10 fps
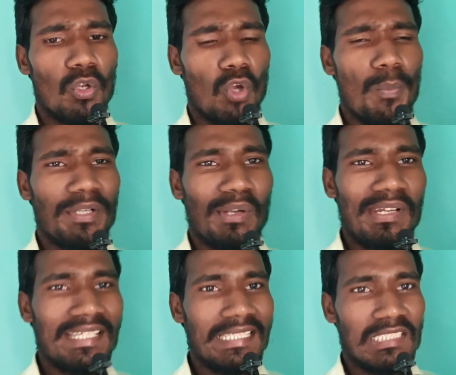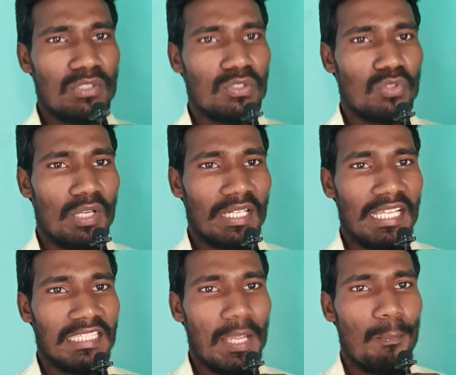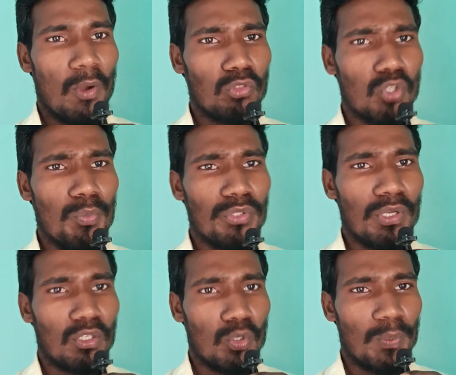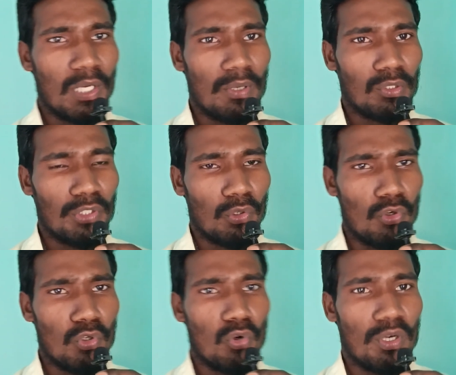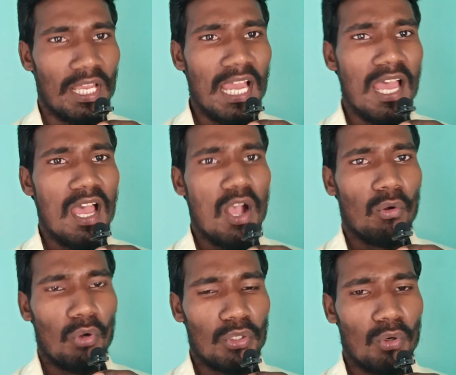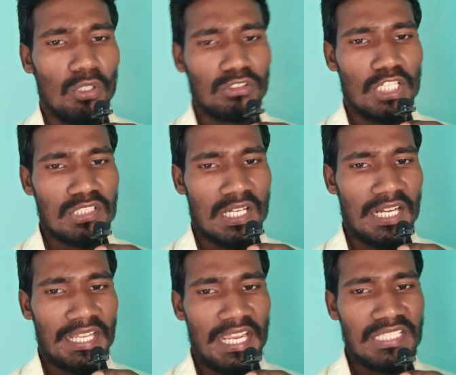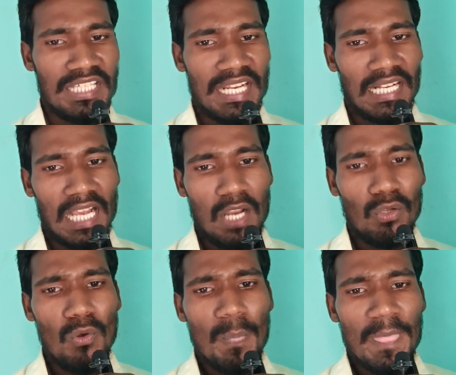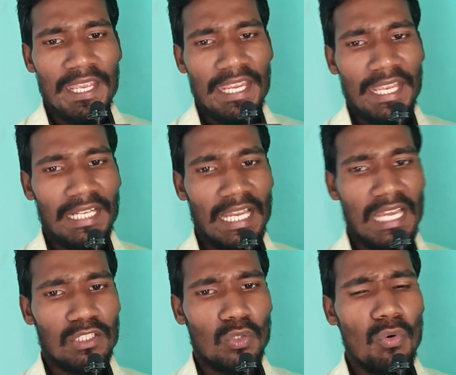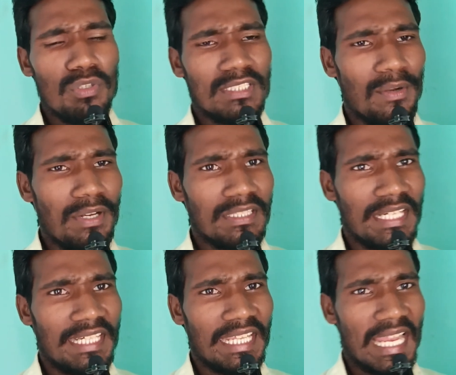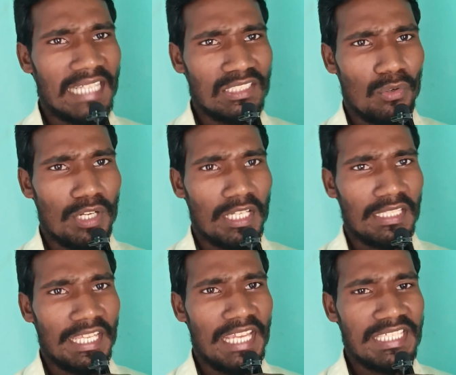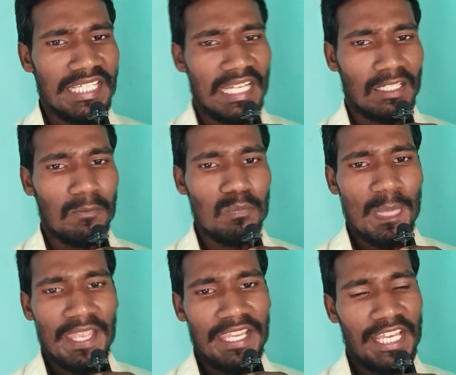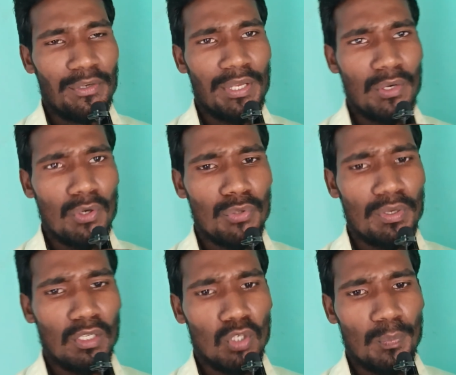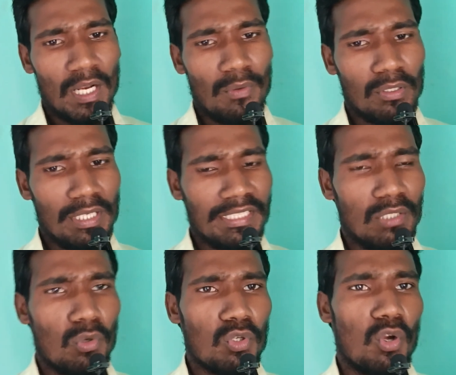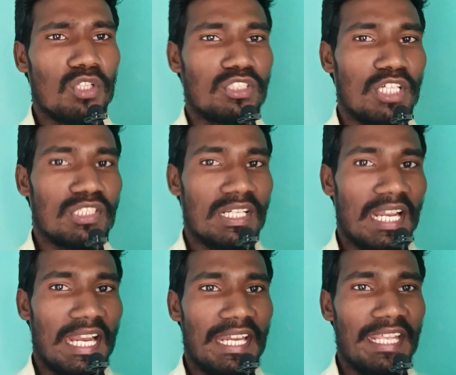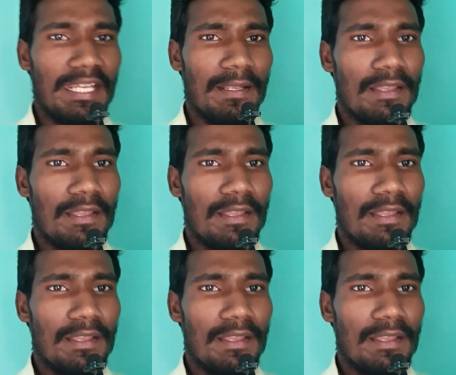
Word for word: రోమీ ట్వంటీ సిక్స్ చూసుకున్నట్లయితే పంతొమ్మిది వేల రూపాయల వరకు ఈ రెండు కూడా కొనుగోలు చేస్తున్నారండి ఏసీ రకాలు ఇక టూ సెవెంటీ త్రీ డిలాక్స్ ఉన్నట్టయితే ఏసీ రకం ఇరవై రెండు వేల రూపాయల వరకు అయితే కొనుగోలు చేస్తున్నారండి